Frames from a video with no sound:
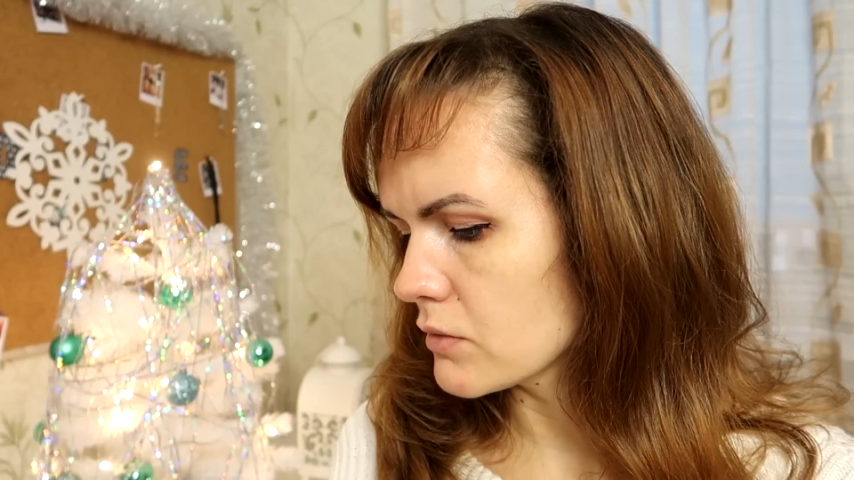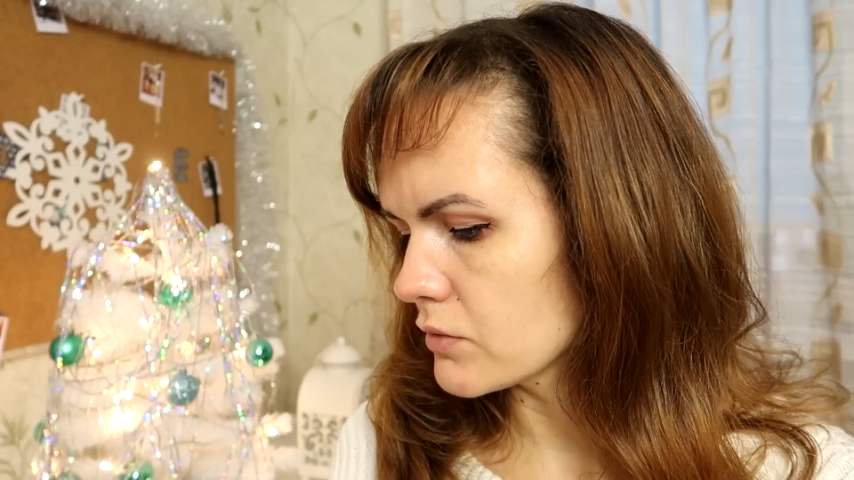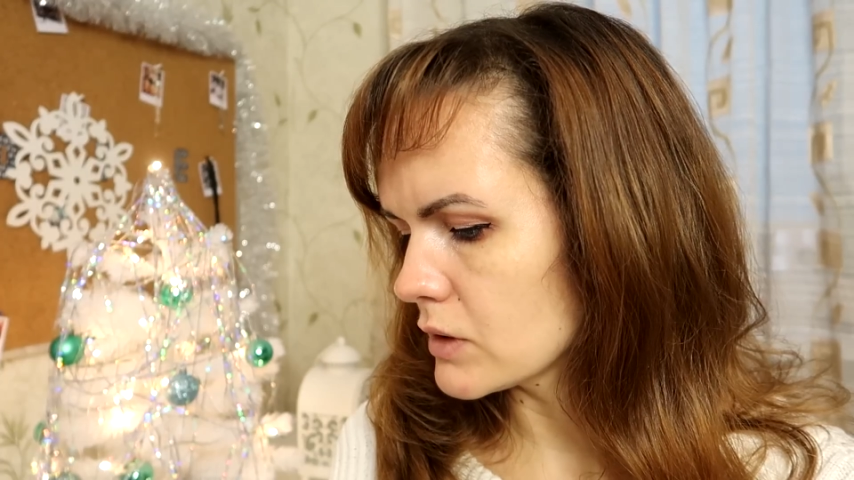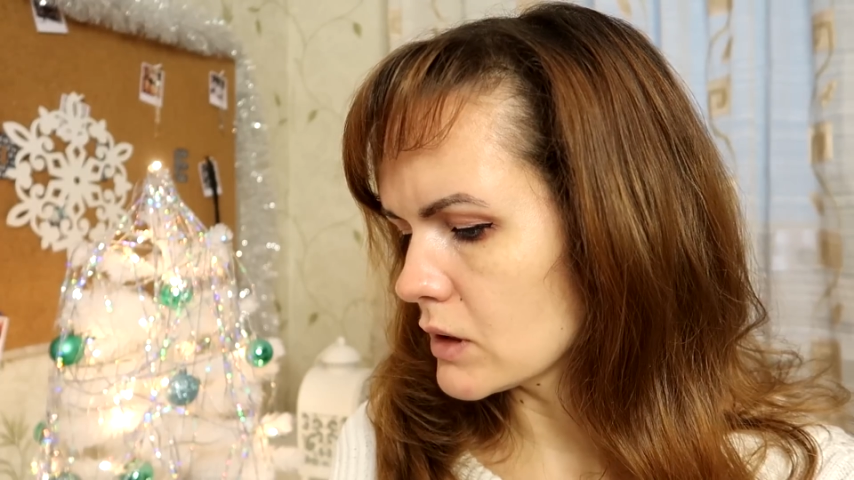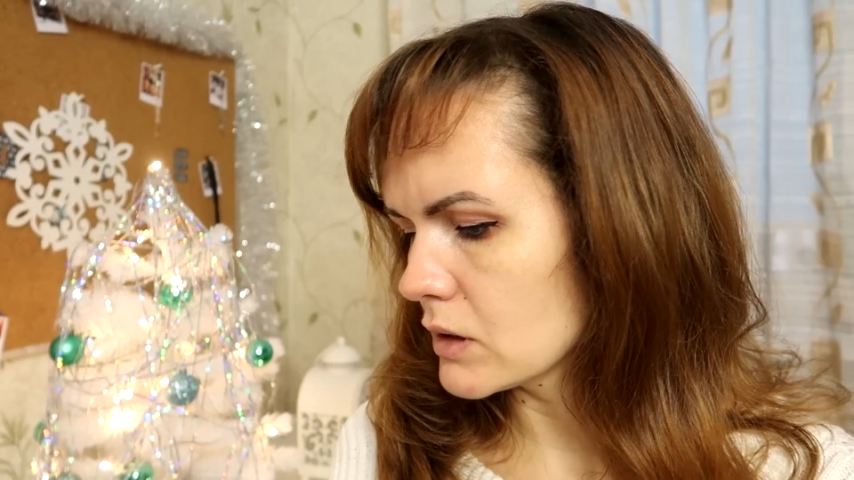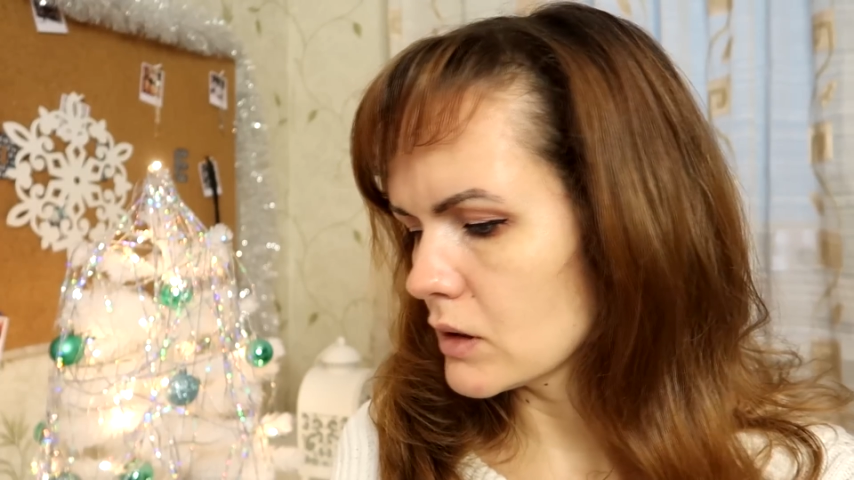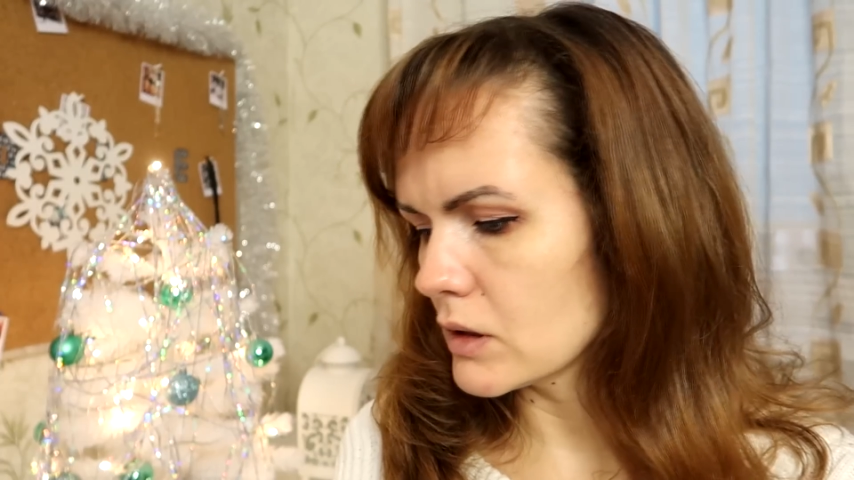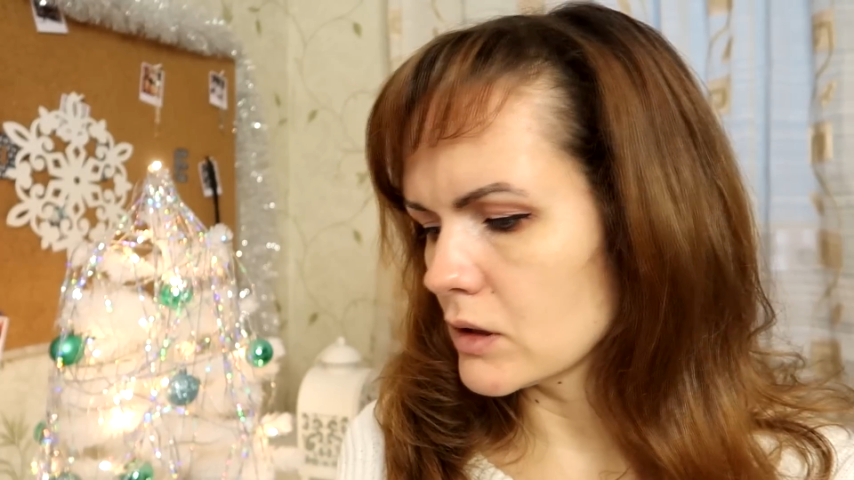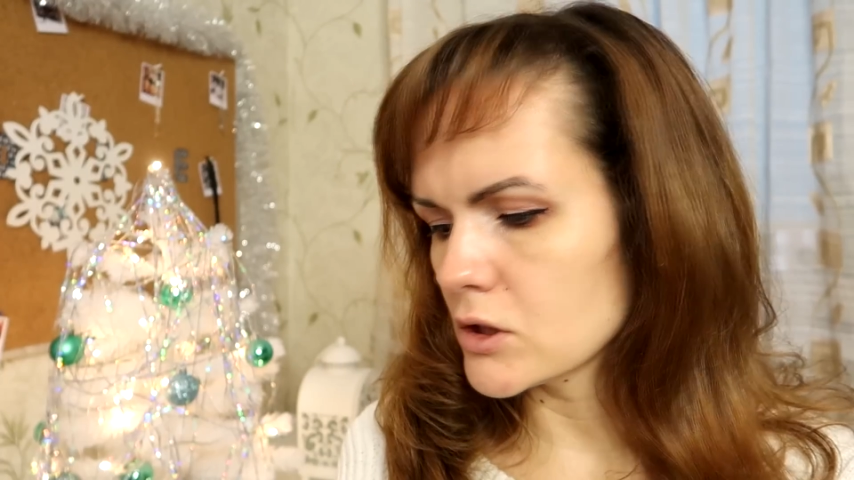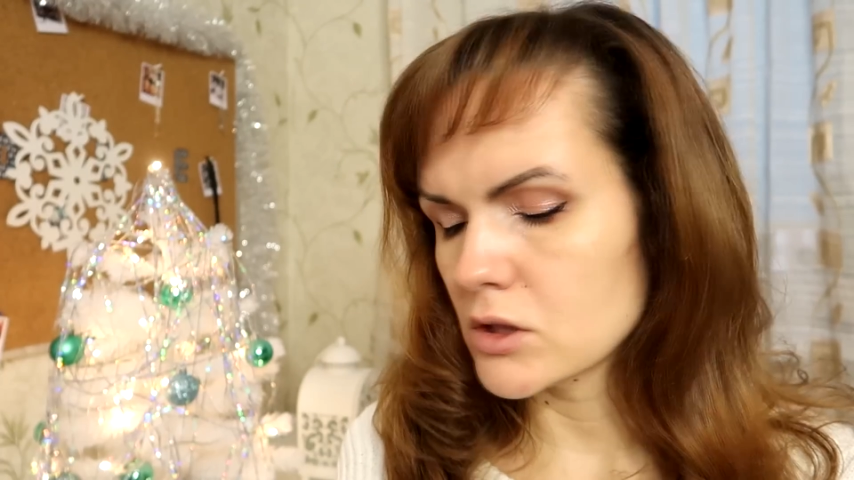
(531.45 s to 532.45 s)
Во-вторых,
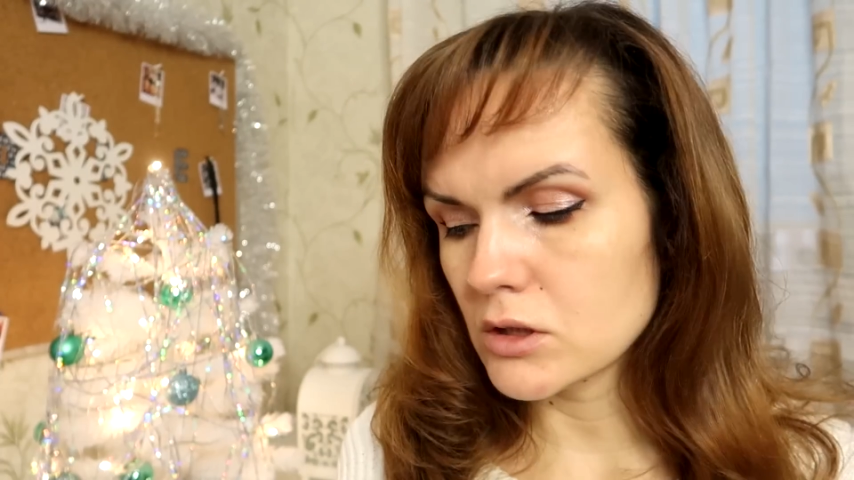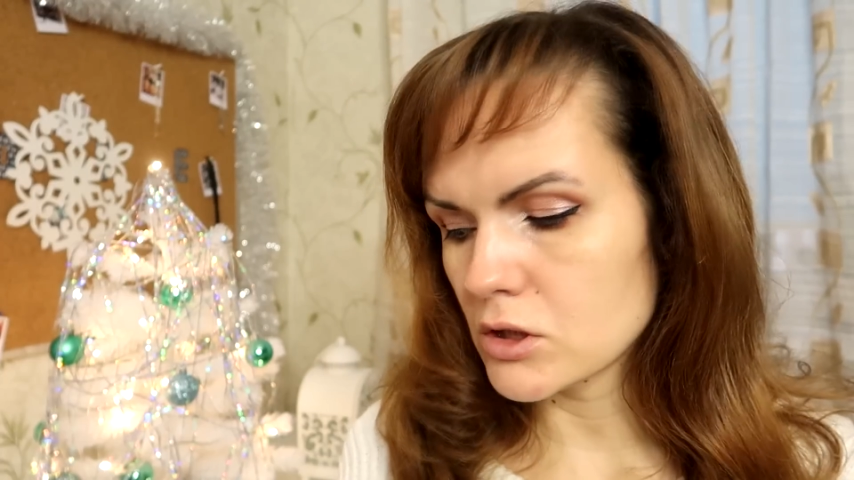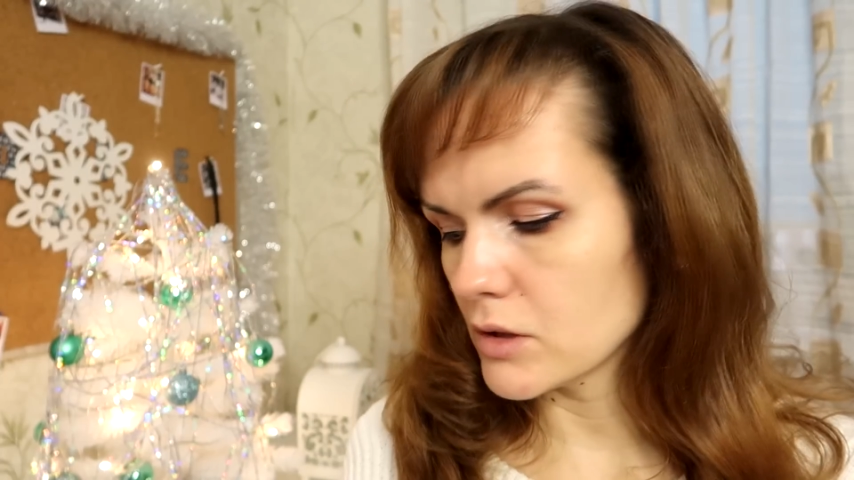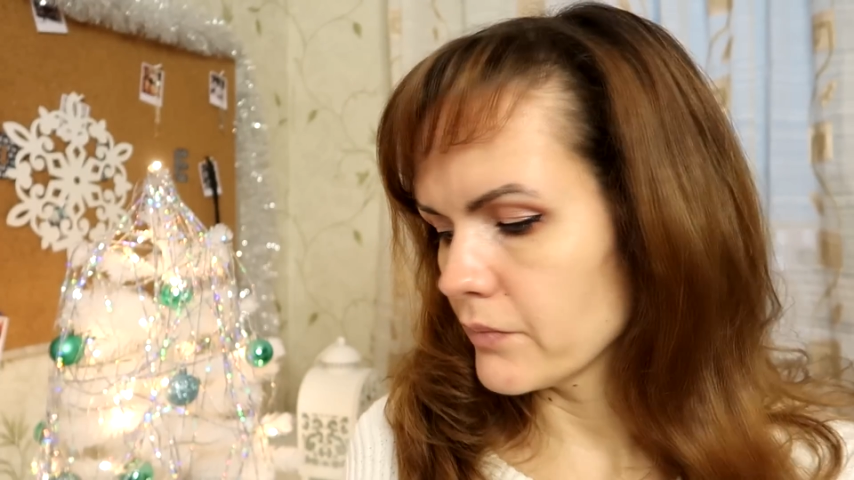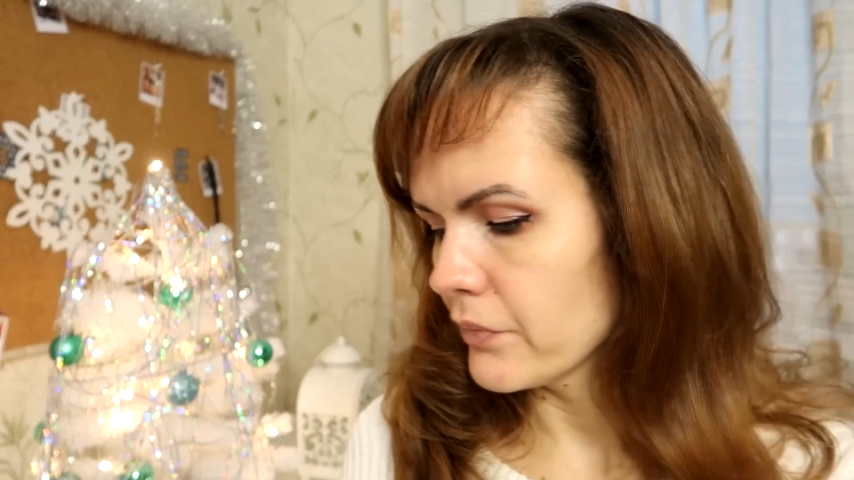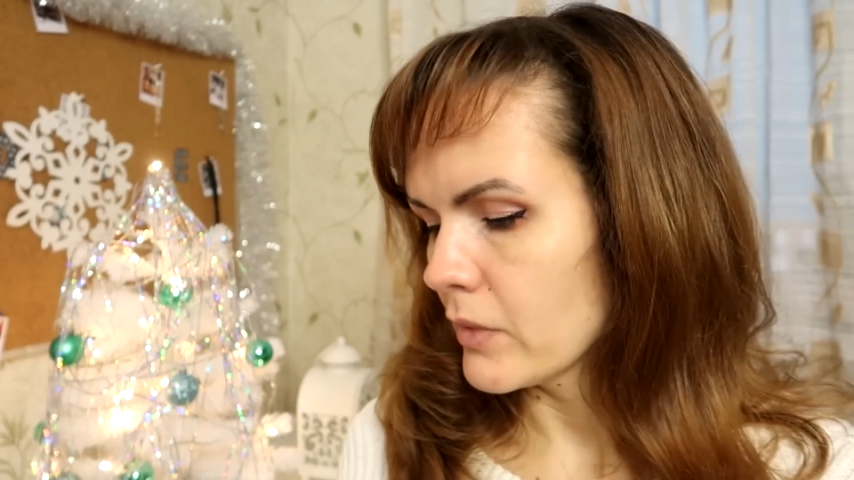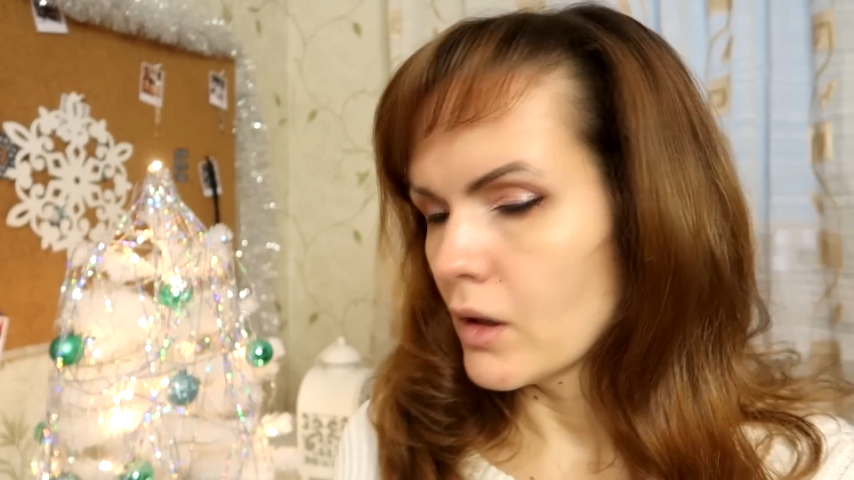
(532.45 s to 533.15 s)
конечно же,